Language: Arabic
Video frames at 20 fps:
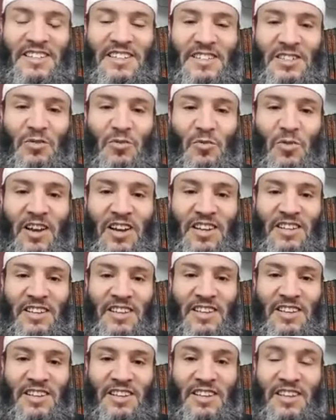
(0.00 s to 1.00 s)
قلت هو
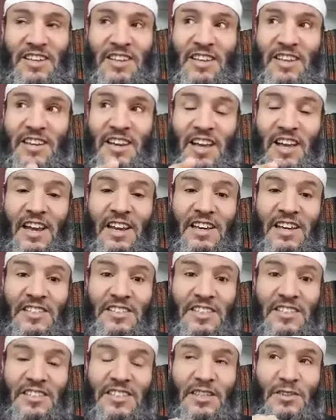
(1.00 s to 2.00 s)
هذاك لعل
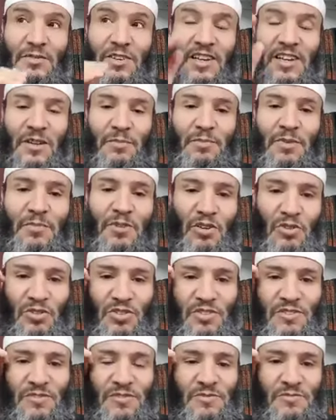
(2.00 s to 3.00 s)
ستين فلاك ربي ما
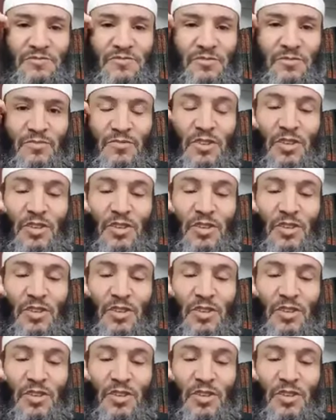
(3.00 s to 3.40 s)
يكشن